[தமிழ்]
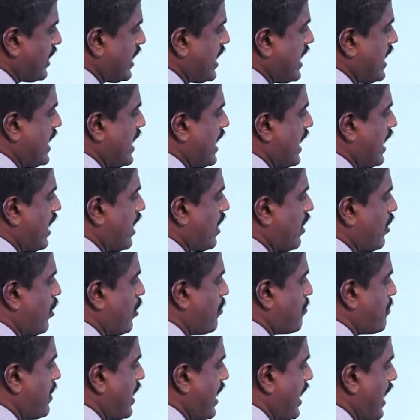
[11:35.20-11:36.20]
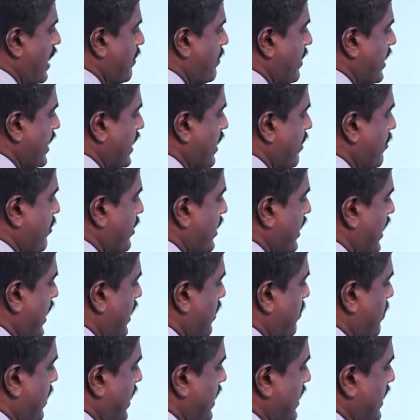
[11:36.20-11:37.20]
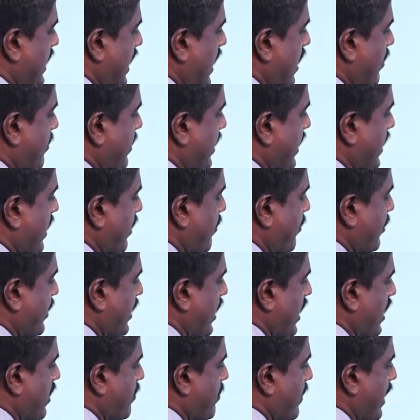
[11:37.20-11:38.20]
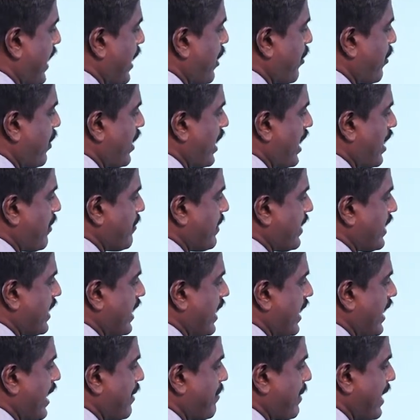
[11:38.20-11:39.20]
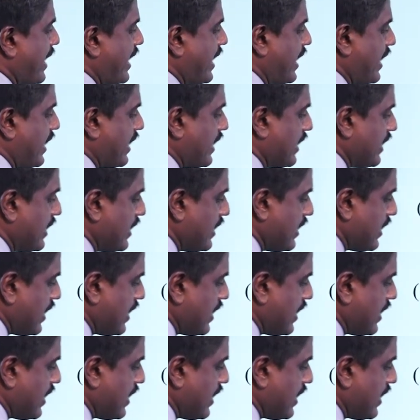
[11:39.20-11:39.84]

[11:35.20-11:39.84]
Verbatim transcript: இல்லை ஒன்பதால் பிரிக்க முடியாது பத்தால் பிரிக்க முடியாது பதினொன்றால் பிரிக்கலாம் பன்னெண்டு